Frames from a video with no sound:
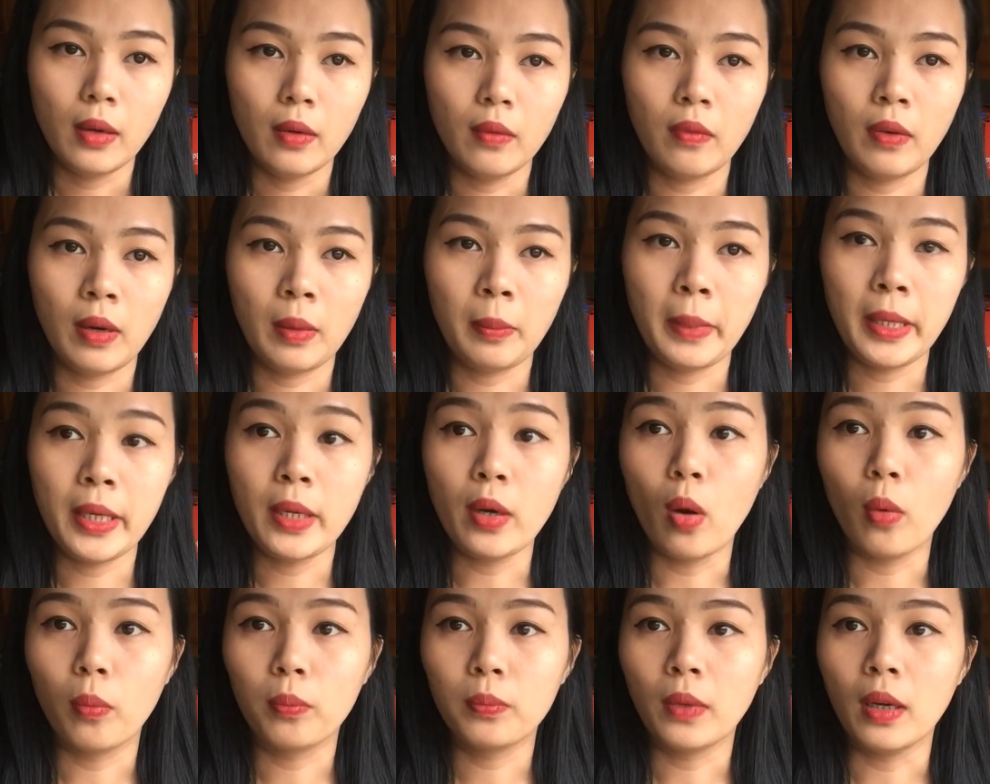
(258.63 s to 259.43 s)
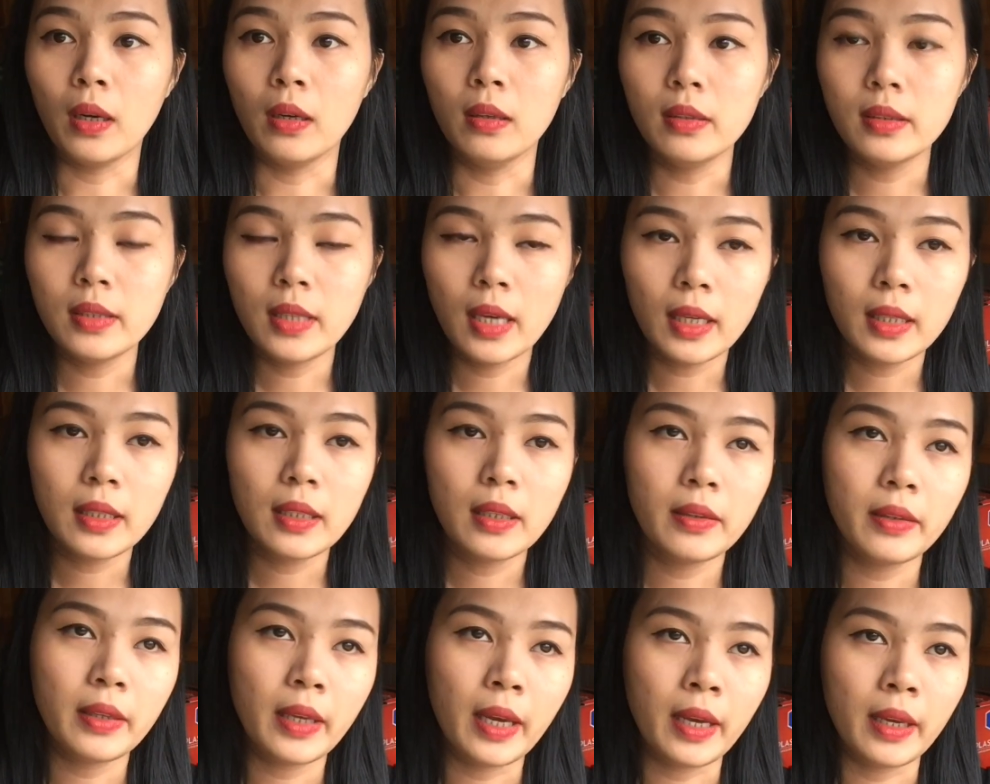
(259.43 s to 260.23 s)
và bị đột tử chết
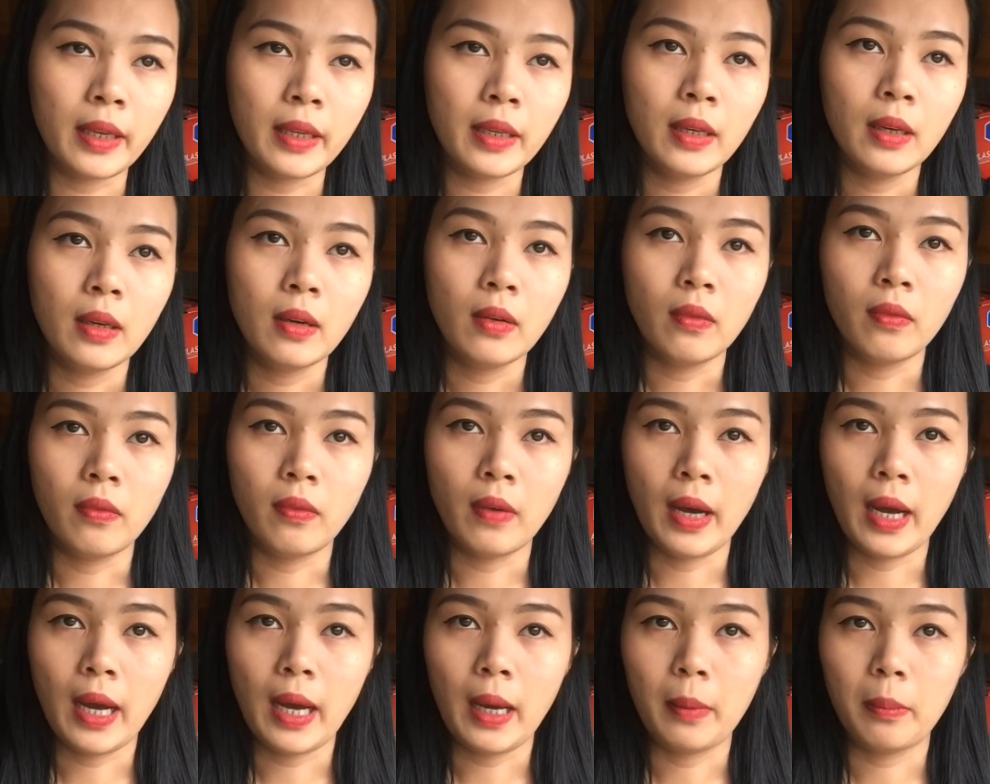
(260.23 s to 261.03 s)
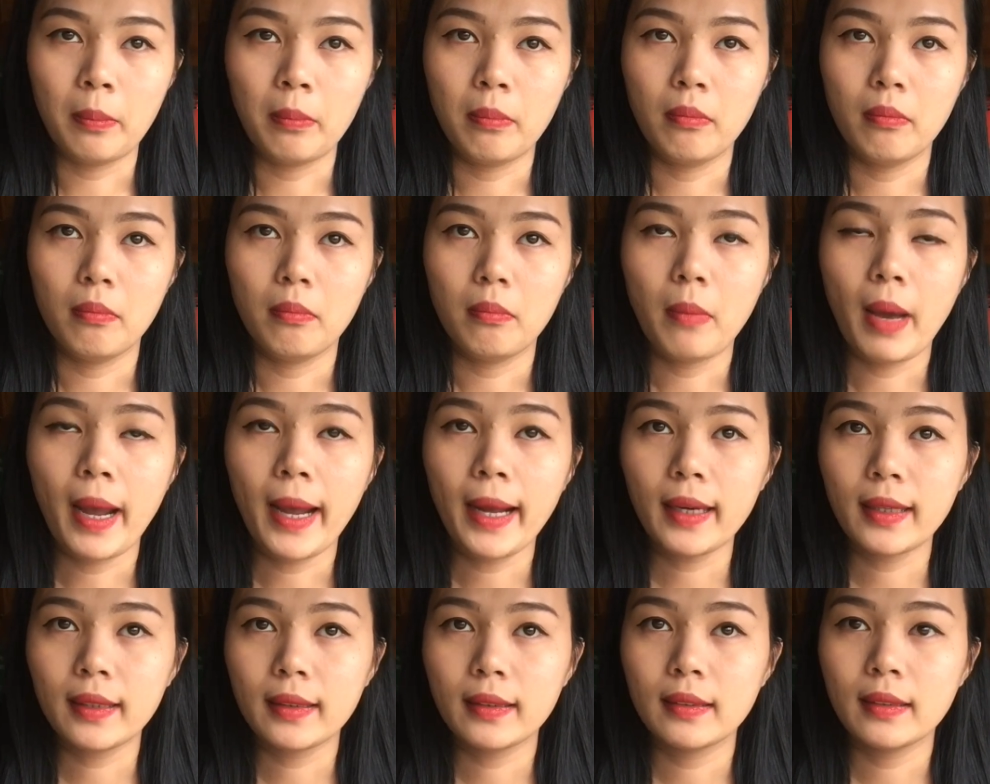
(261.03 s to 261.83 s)
như vậy và bác
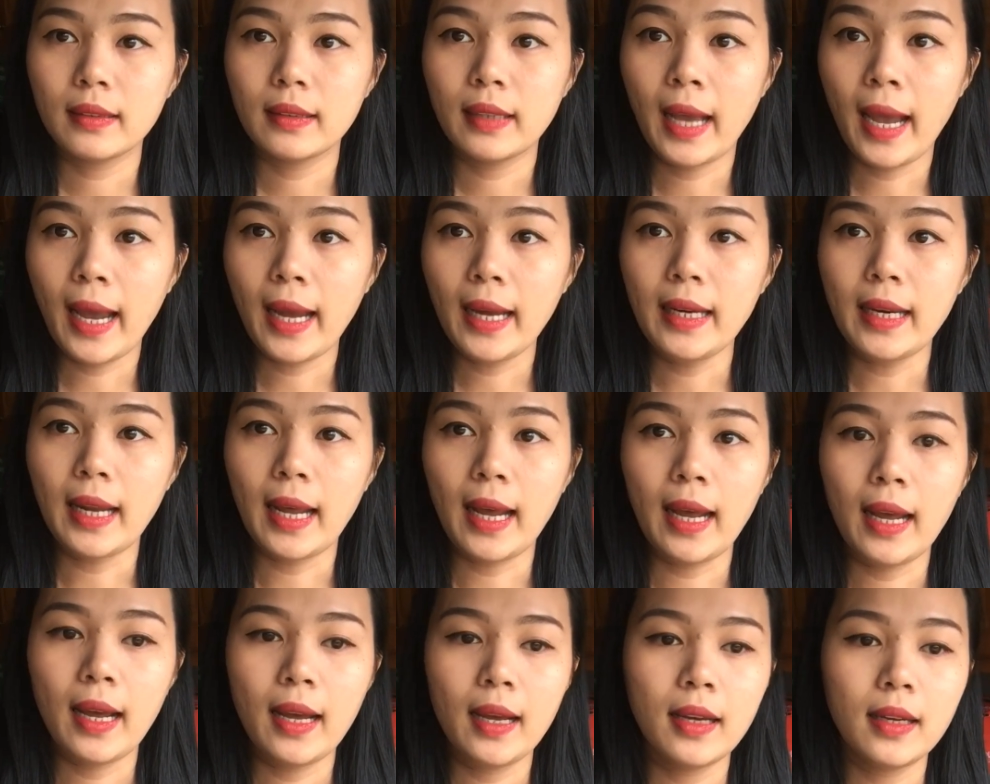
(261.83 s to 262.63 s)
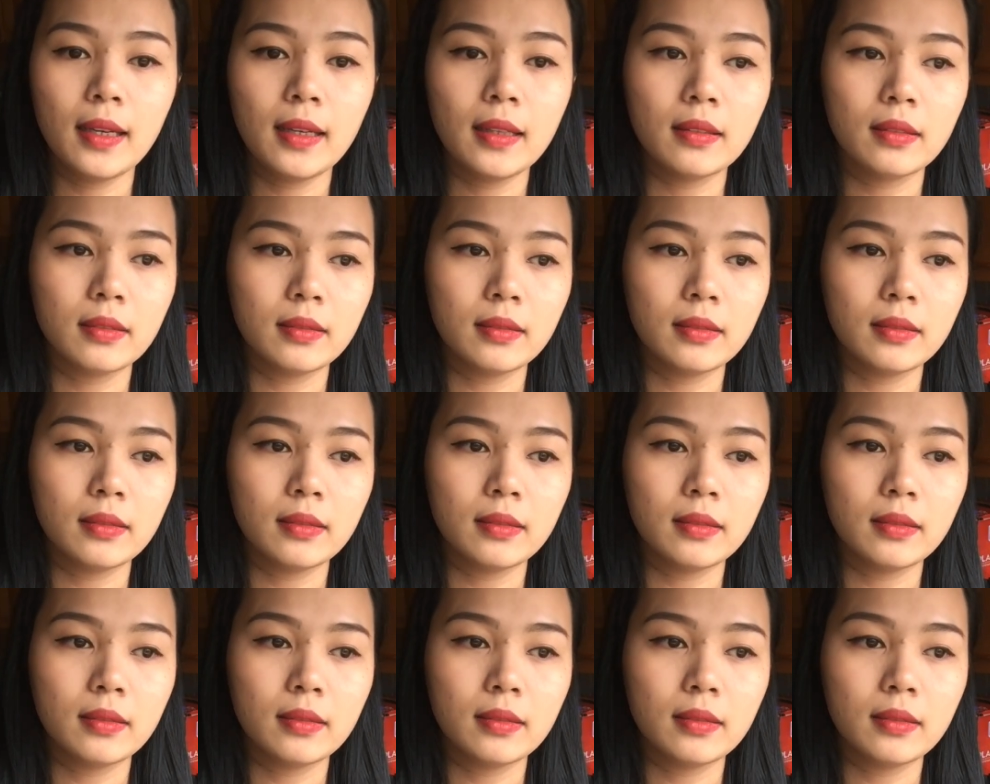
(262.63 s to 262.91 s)
gái đã